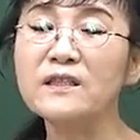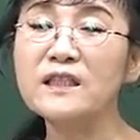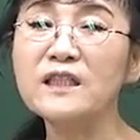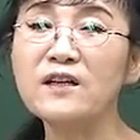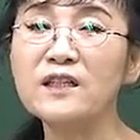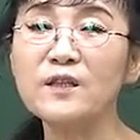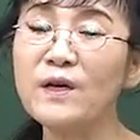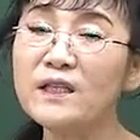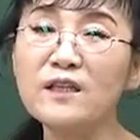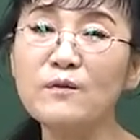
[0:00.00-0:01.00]
직렬해서
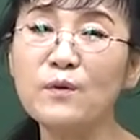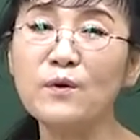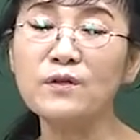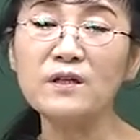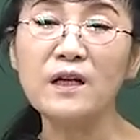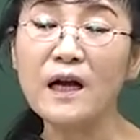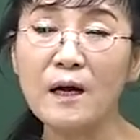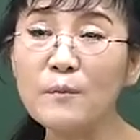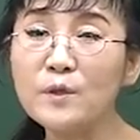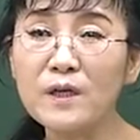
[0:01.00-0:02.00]
환경보건을
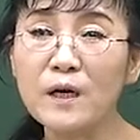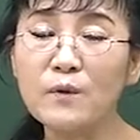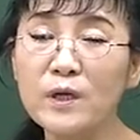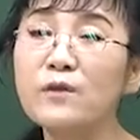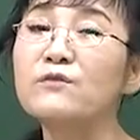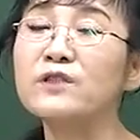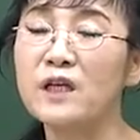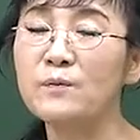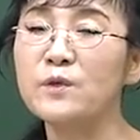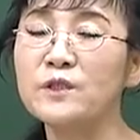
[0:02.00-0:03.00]
안 보더라고
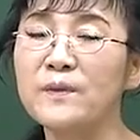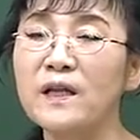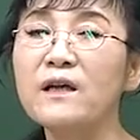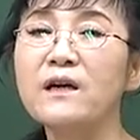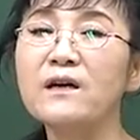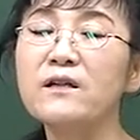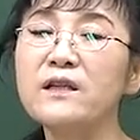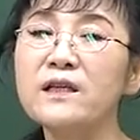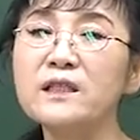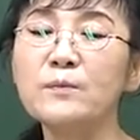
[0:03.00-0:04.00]
연구사는 보지만
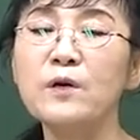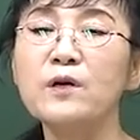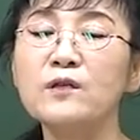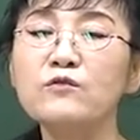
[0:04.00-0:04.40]
그런데 이제 뭐